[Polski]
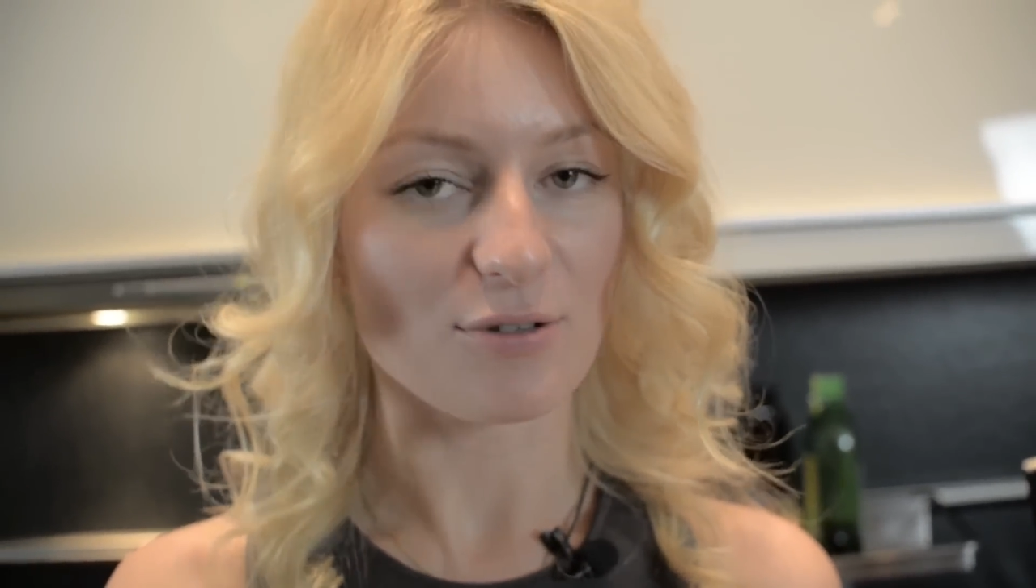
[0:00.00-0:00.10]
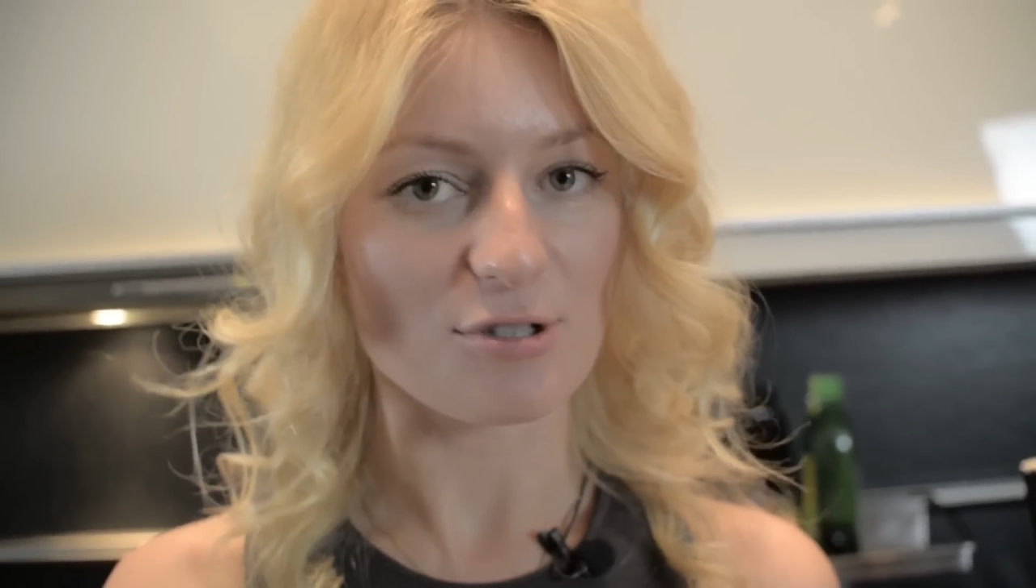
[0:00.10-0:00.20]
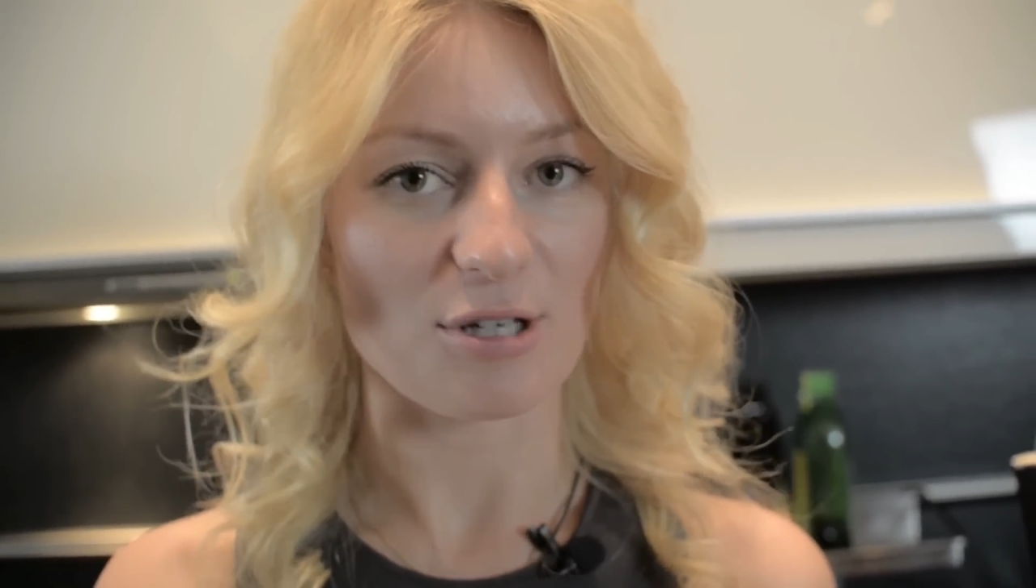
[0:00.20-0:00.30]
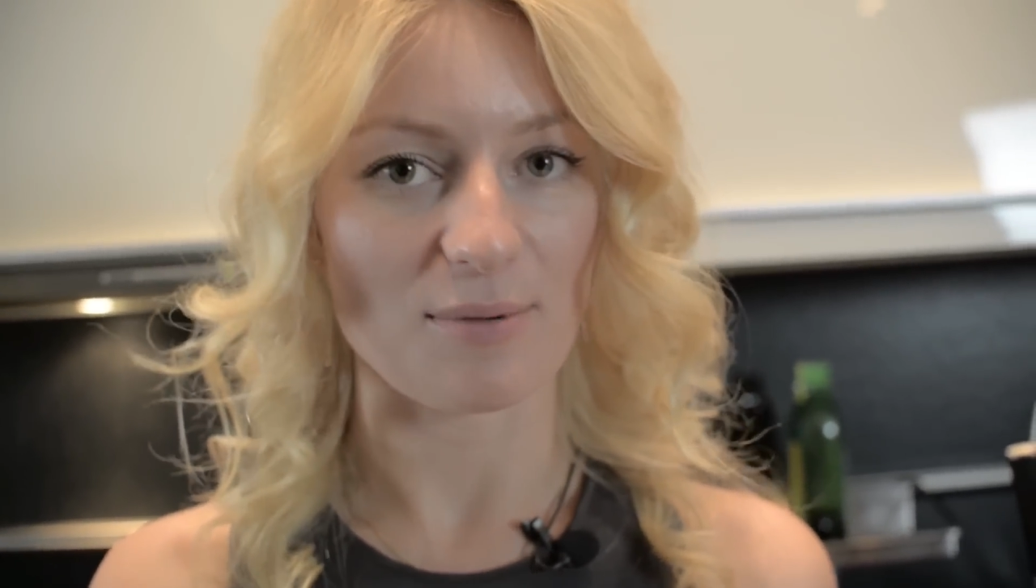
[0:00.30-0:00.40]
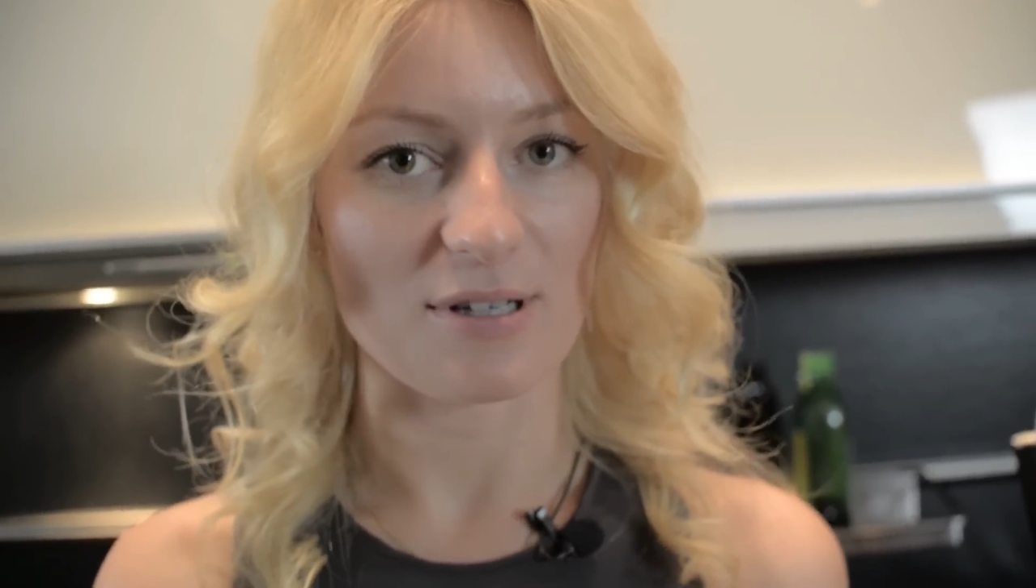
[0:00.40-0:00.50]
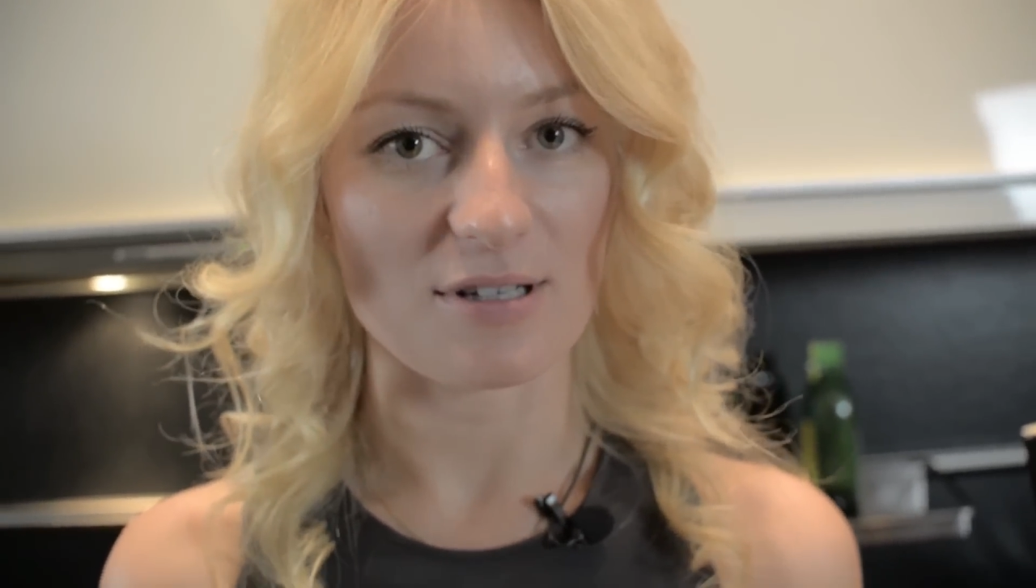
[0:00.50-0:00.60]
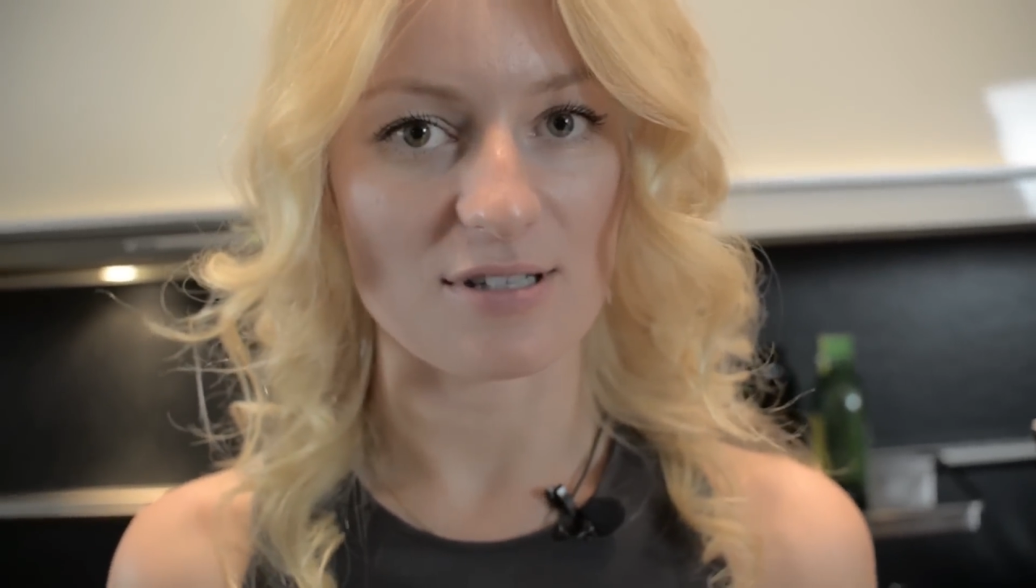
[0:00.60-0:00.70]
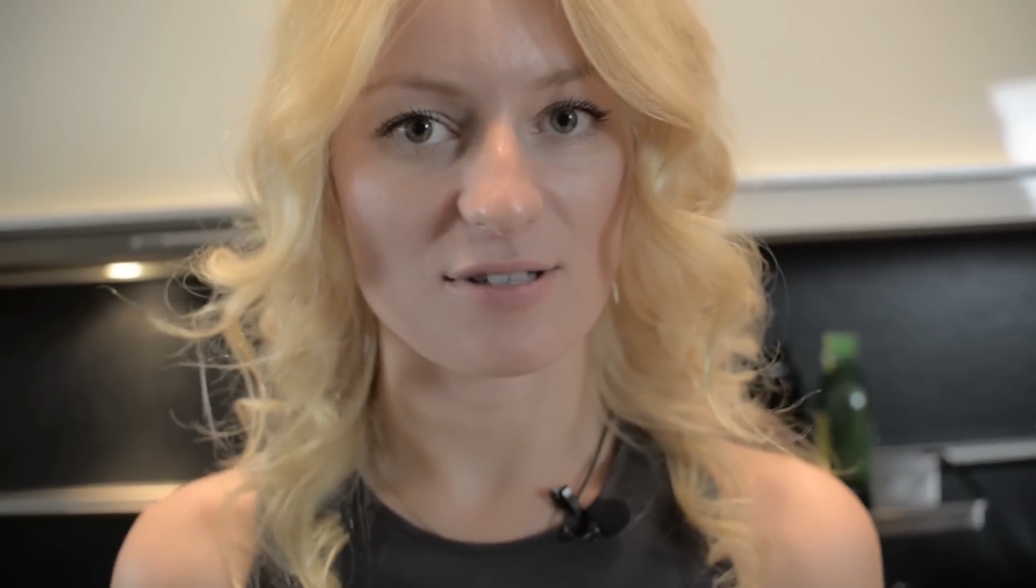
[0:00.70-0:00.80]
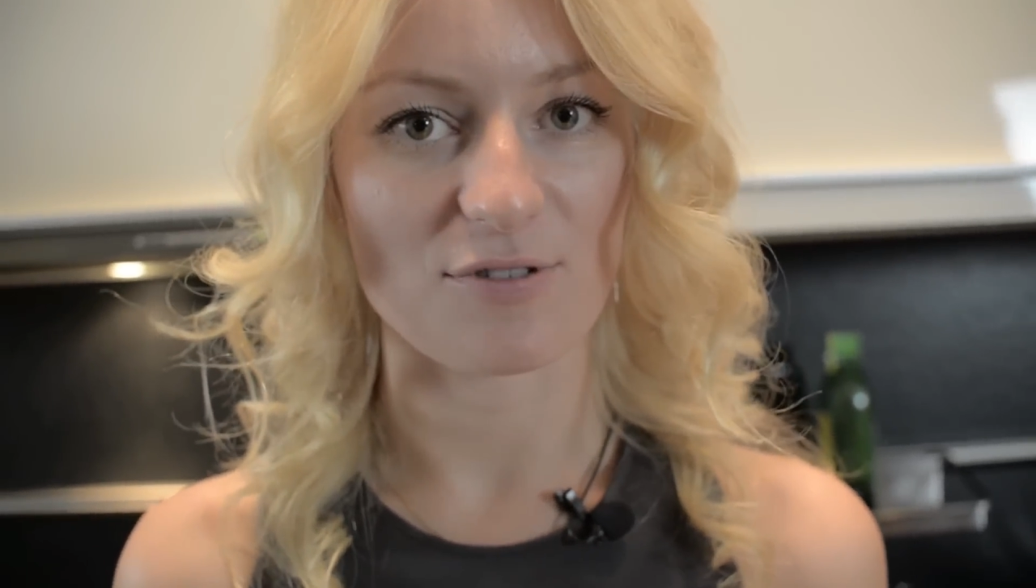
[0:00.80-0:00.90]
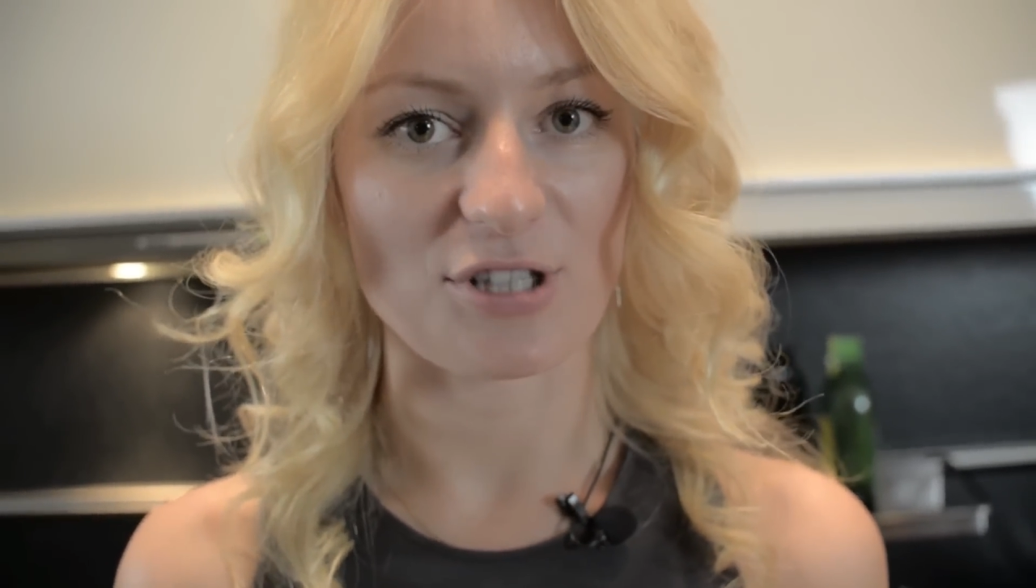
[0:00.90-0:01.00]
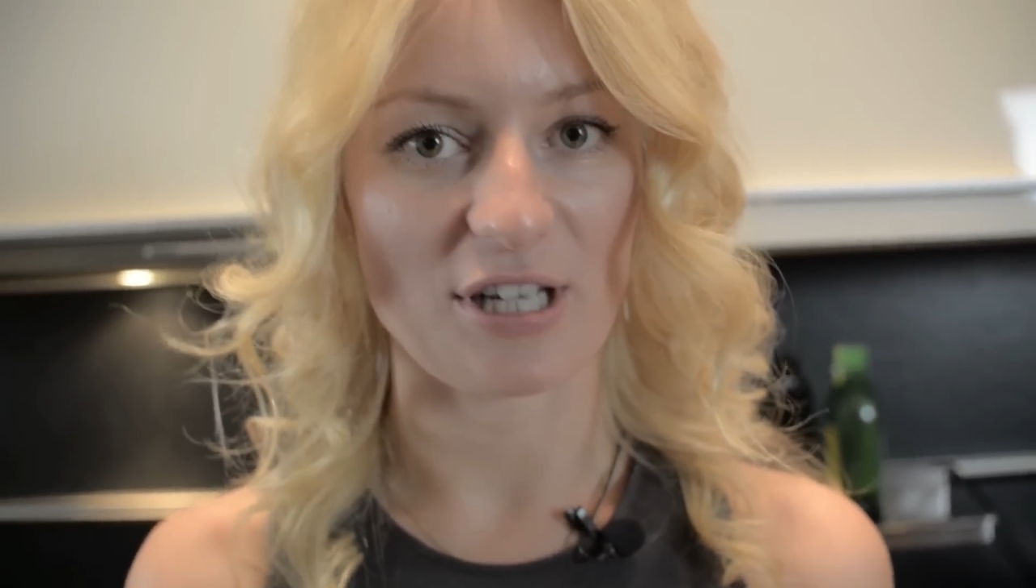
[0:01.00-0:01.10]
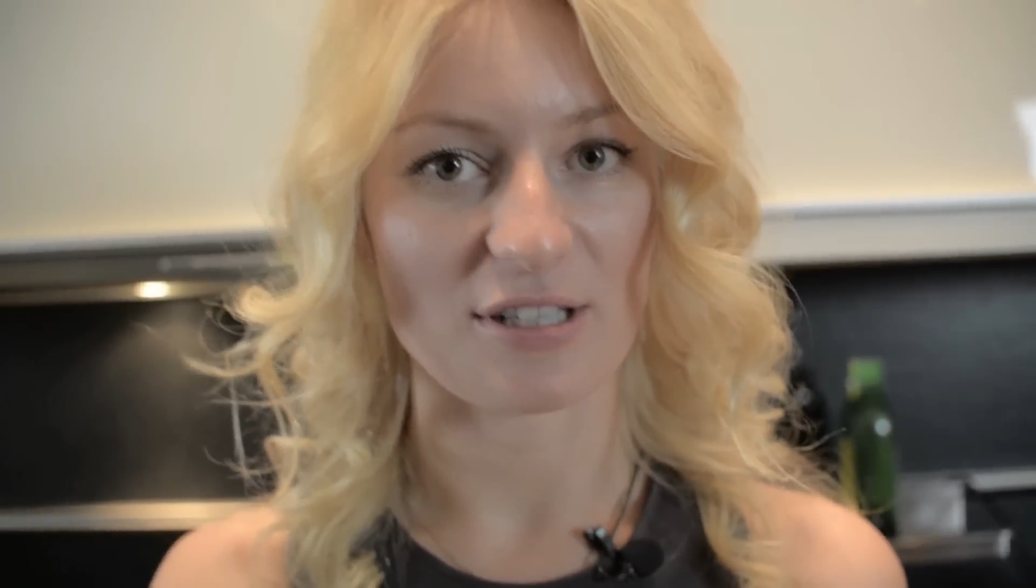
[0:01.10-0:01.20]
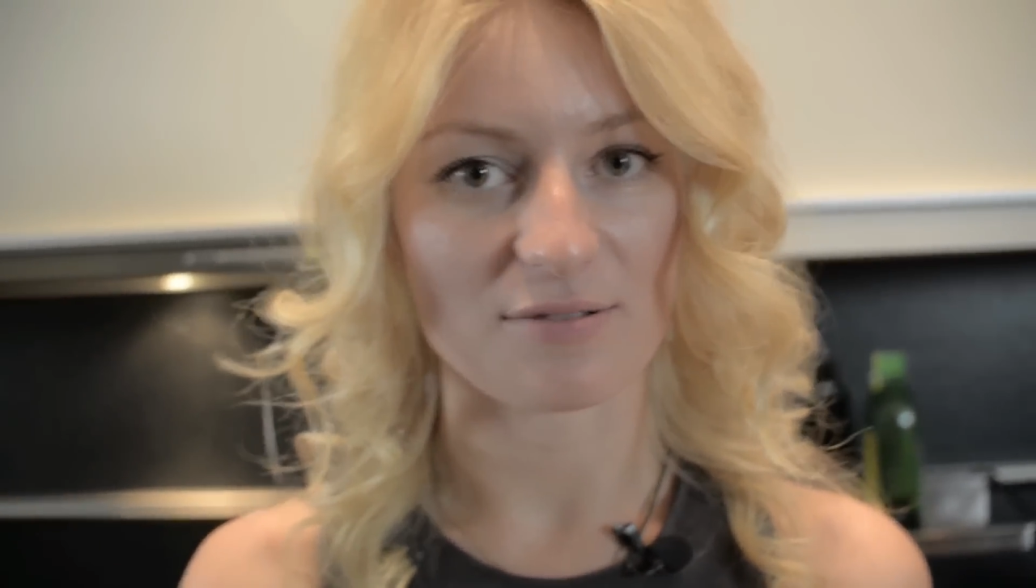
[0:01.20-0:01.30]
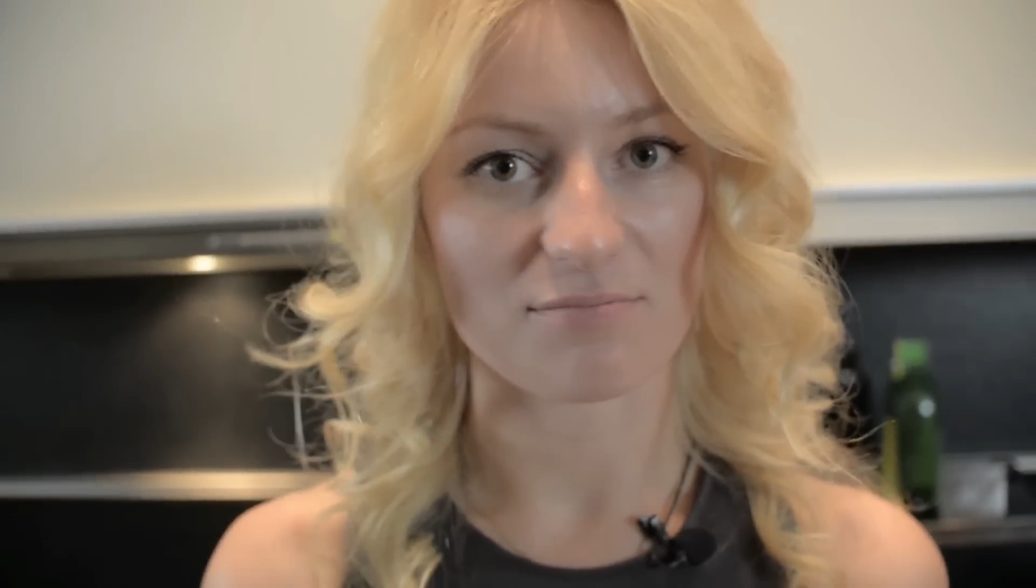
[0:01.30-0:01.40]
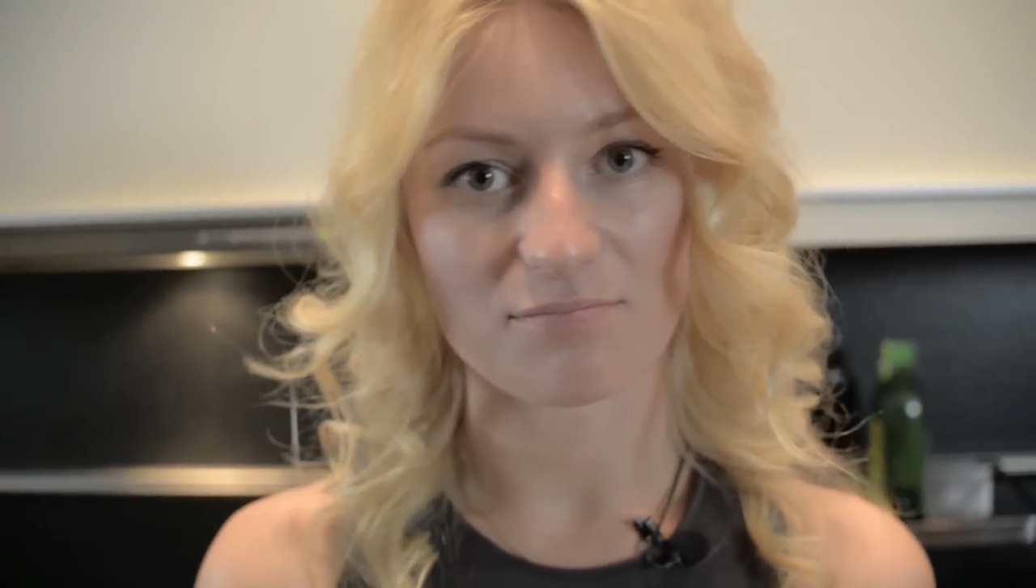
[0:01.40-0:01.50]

osobę zazwyczaj